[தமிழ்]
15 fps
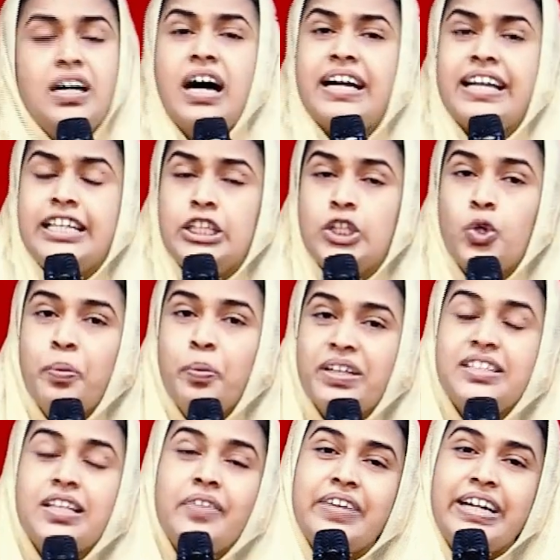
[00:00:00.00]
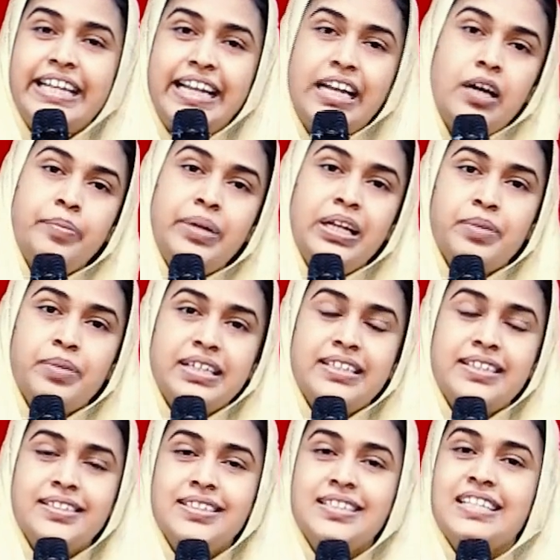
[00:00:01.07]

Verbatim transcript: ஆனா இந்த உபத்திரவங்கள் எல்லாமே நமக்கு